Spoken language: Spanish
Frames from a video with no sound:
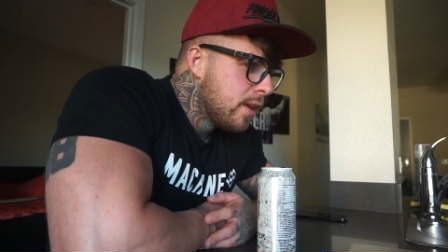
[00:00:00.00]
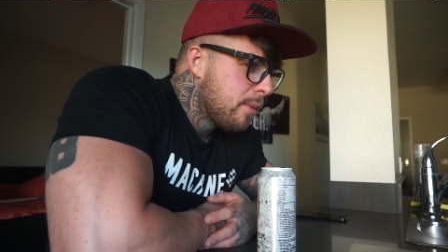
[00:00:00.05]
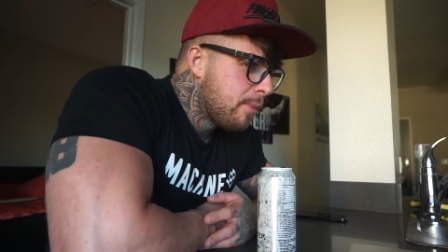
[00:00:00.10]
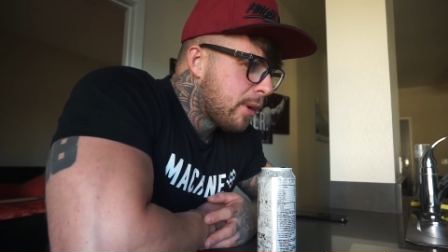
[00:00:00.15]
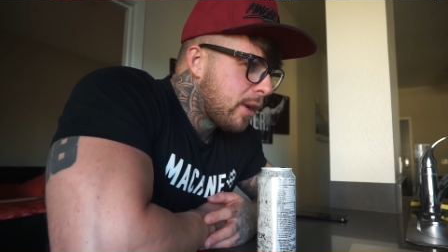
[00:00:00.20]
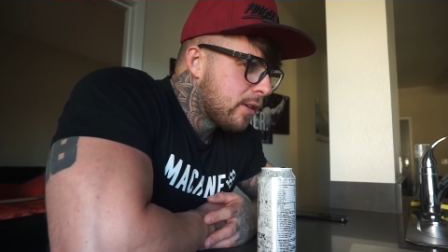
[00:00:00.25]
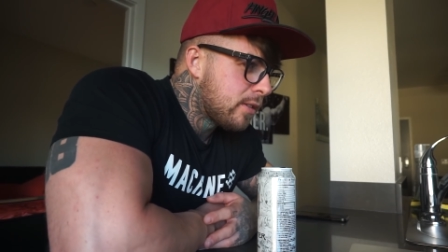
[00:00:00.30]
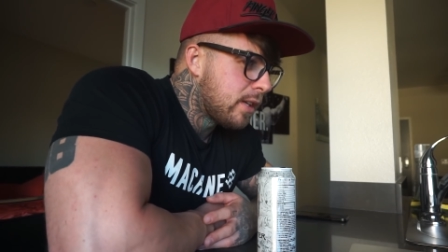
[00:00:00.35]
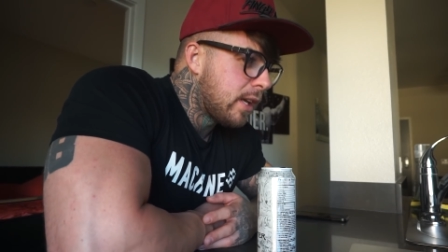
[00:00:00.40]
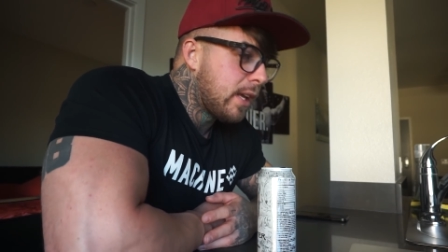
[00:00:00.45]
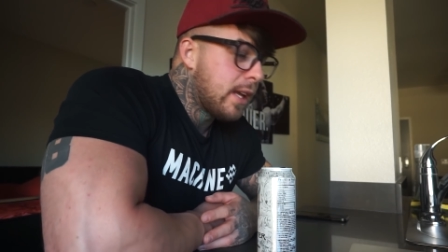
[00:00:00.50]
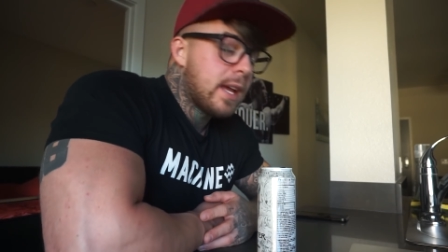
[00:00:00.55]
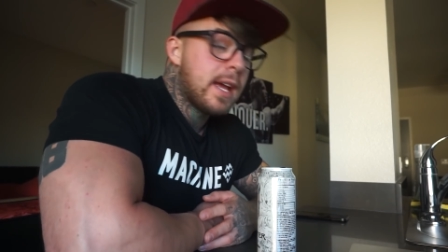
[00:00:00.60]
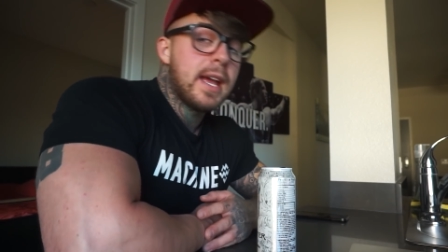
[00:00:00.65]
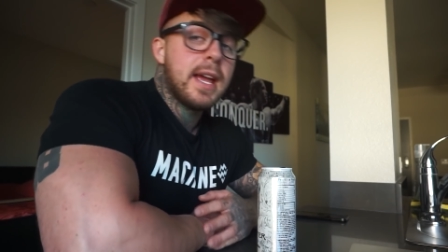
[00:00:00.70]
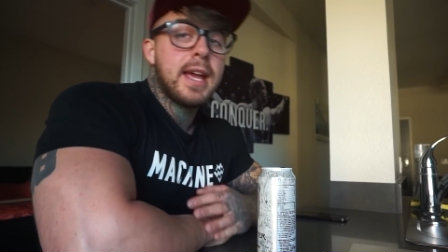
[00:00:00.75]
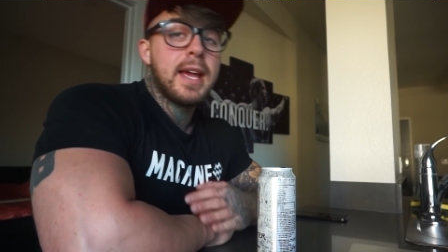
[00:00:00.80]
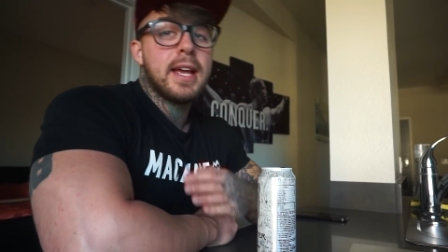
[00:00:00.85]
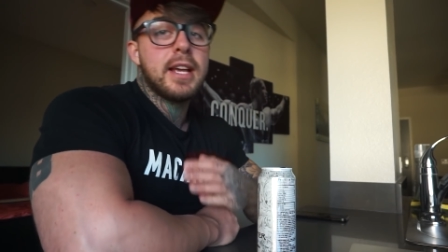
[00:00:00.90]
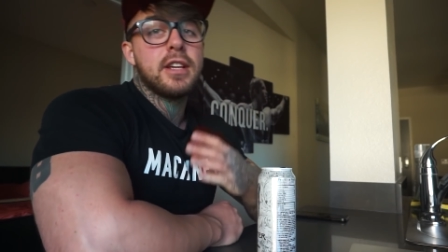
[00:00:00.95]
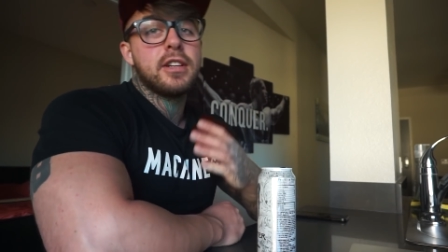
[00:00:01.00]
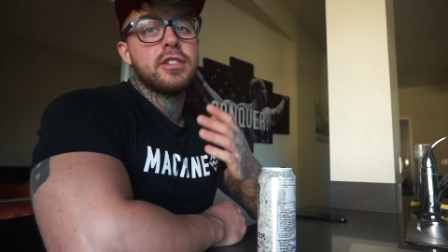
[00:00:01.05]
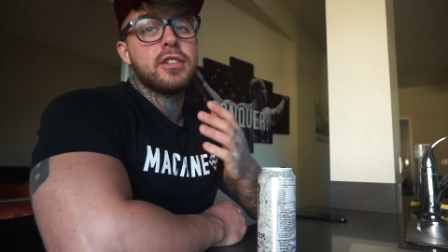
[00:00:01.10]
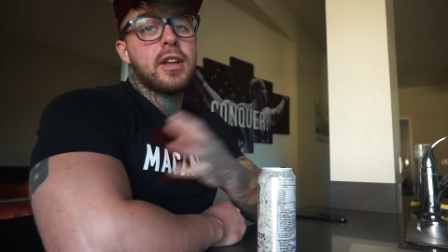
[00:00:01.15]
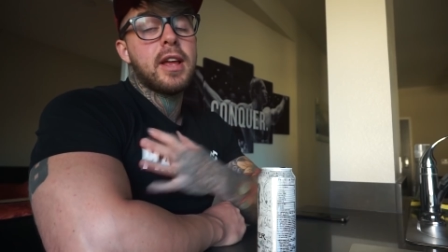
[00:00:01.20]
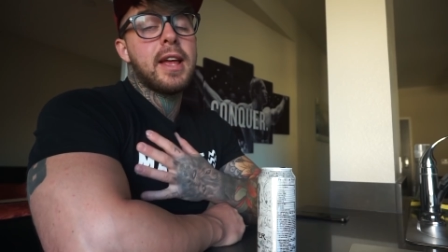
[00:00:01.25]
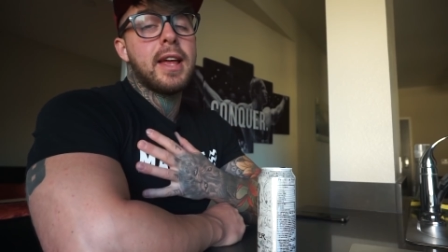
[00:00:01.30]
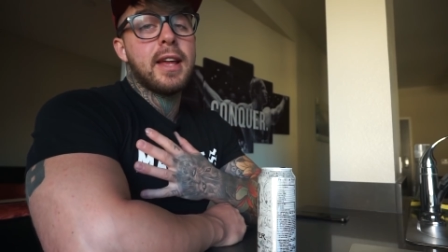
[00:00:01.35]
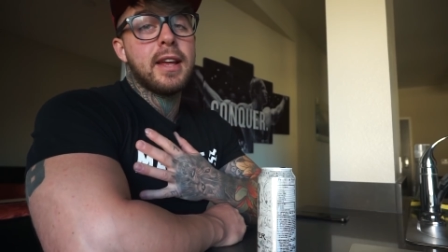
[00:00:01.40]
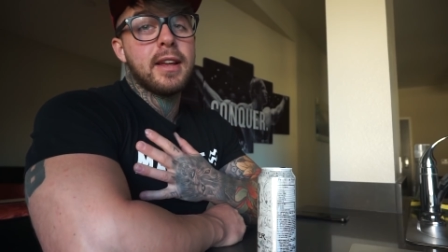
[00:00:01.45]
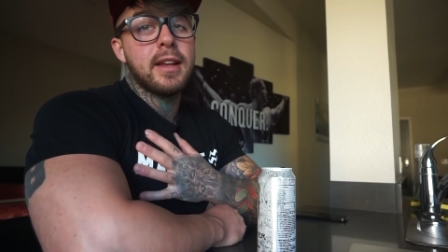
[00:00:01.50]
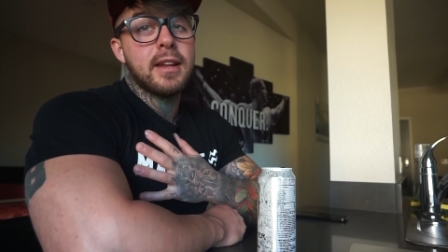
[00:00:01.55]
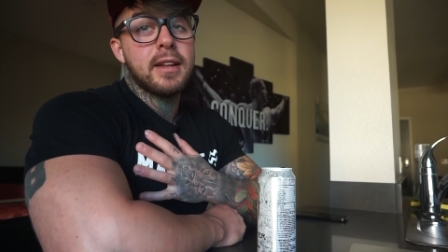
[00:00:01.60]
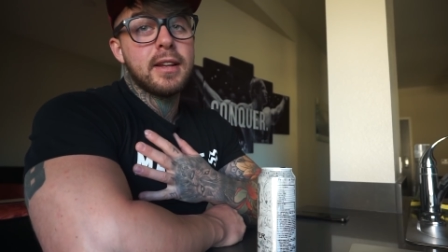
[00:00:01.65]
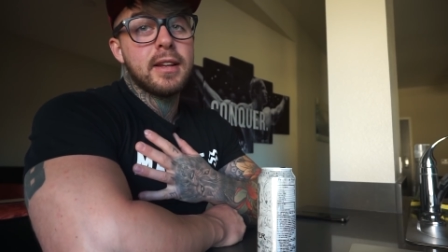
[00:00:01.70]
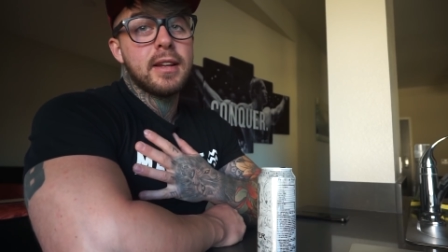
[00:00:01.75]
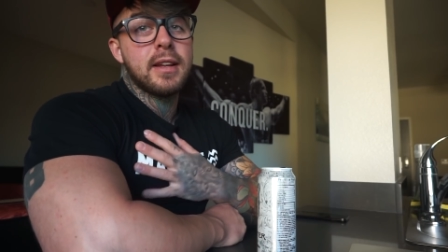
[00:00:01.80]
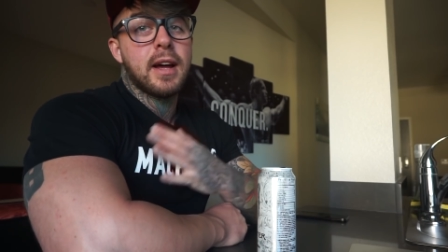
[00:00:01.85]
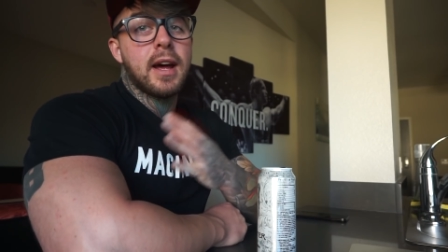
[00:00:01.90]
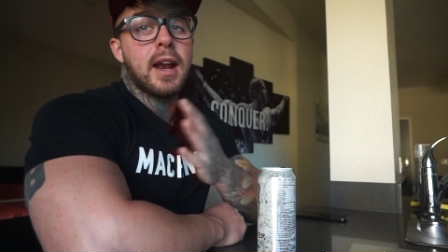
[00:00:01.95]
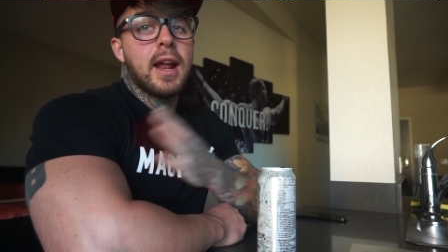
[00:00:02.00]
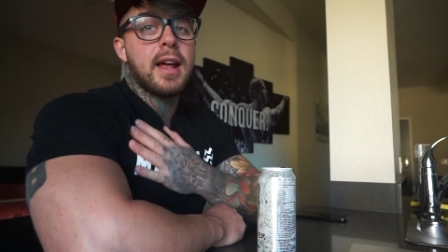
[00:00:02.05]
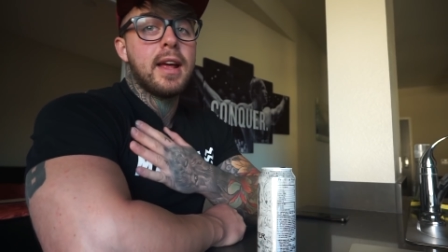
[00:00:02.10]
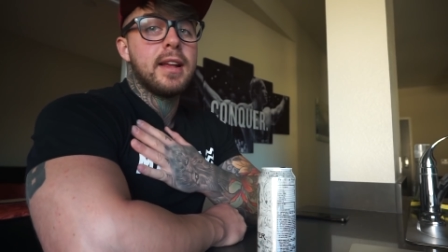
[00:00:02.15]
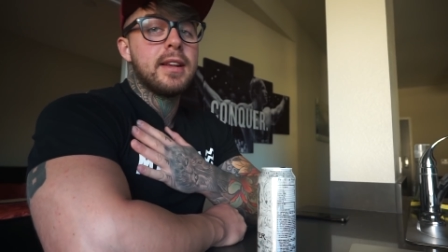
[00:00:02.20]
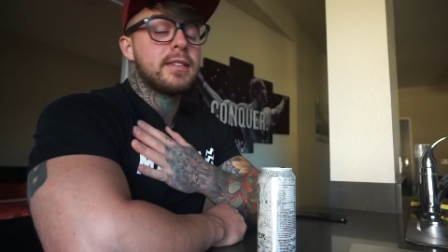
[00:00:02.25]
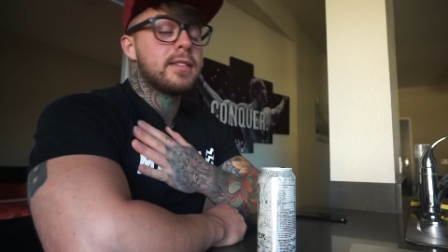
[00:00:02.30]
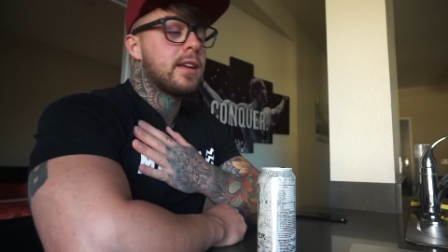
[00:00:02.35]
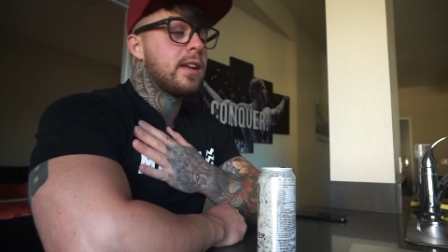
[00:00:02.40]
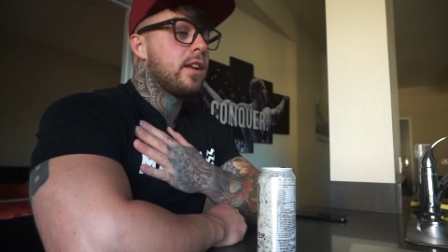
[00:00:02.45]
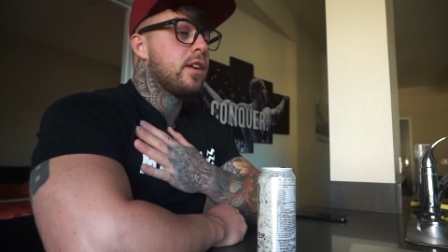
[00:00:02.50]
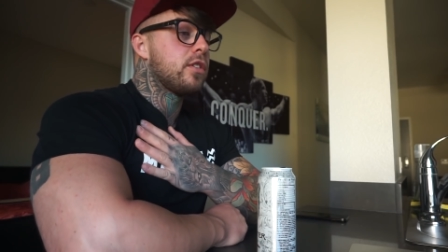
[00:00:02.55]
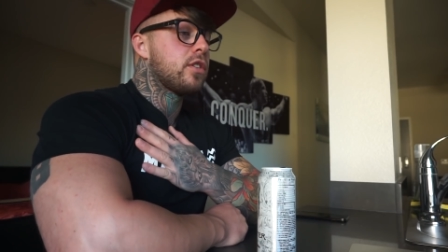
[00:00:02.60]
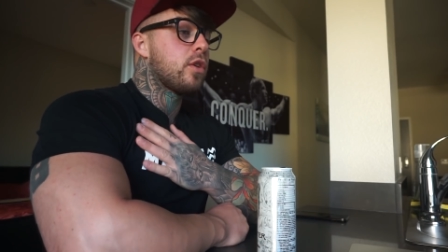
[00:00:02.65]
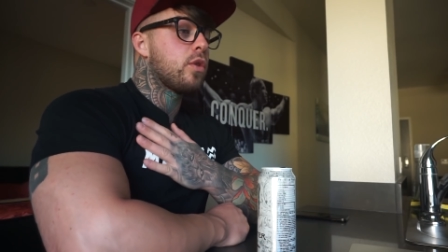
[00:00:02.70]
pero sí, es. Eh, ahora en serio,